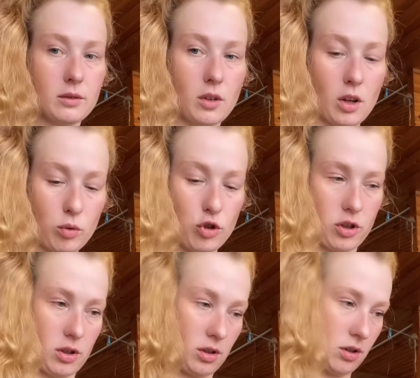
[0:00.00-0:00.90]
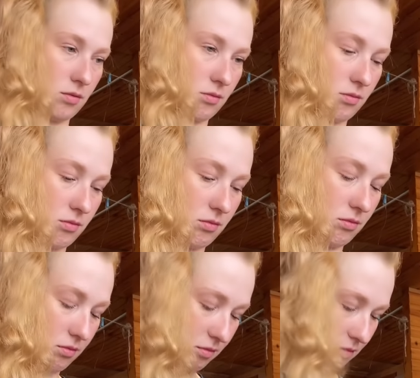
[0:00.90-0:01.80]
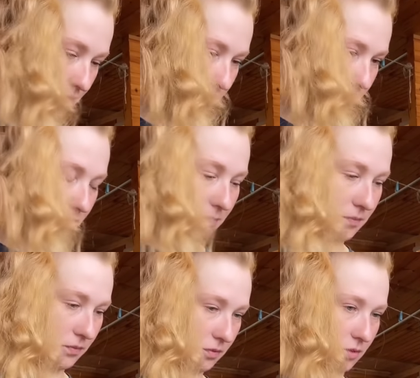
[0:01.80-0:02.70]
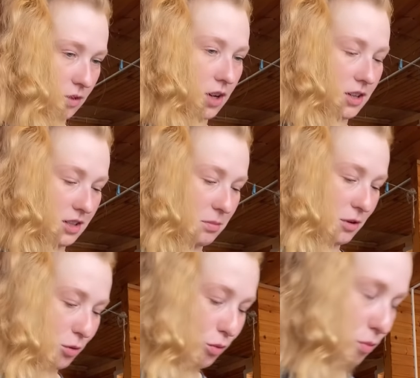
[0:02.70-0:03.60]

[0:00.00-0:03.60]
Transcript: А ложка-то где? Вилка. Как я тебе икру